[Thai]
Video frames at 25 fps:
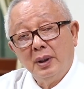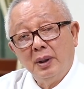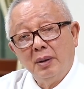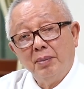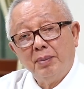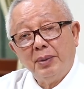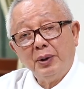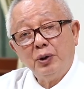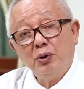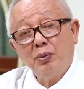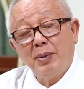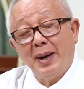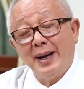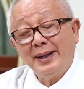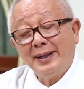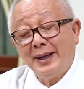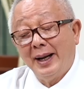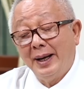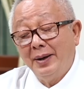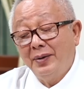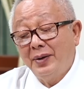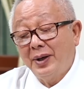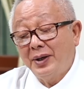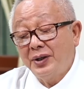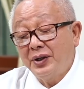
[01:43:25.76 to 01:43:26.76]
ปัจจุบันนั้
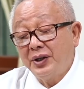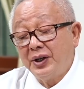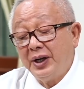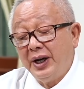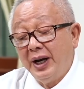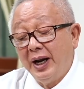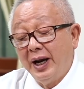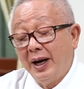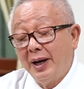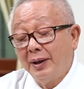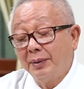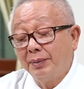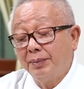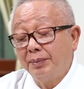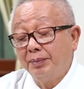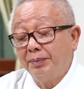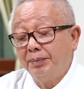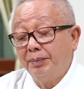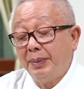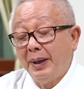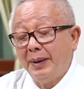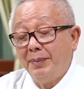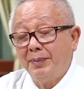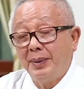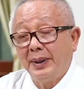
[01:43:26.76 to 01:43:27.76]
นรัสเซีย
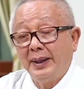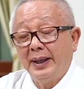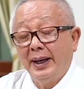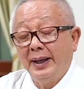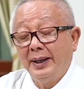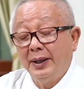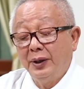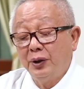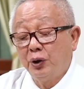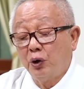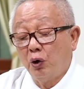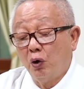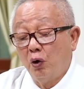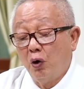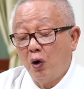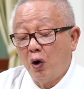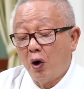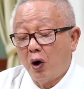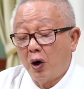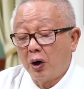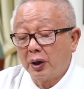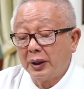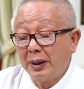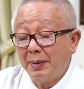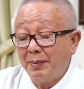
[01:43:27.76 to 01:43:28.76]
เป็นประเทศที่ส่งอ
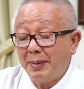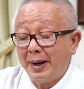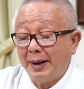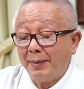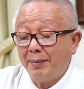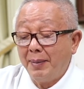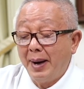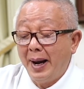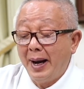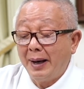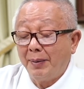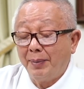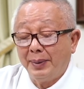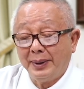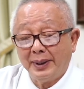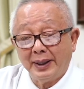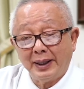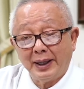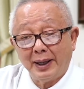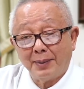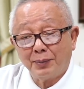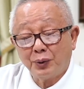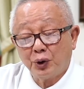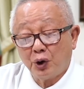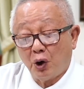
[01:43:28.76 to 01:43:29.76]
อกน้ำมันมากเป็นระ
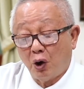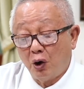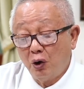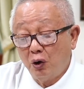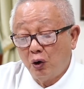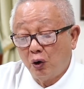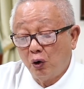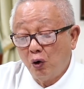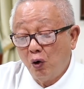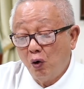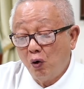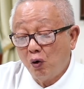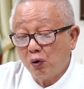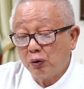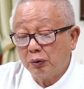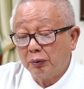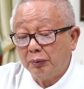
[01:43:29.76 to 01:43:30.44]
ดับสองของโลก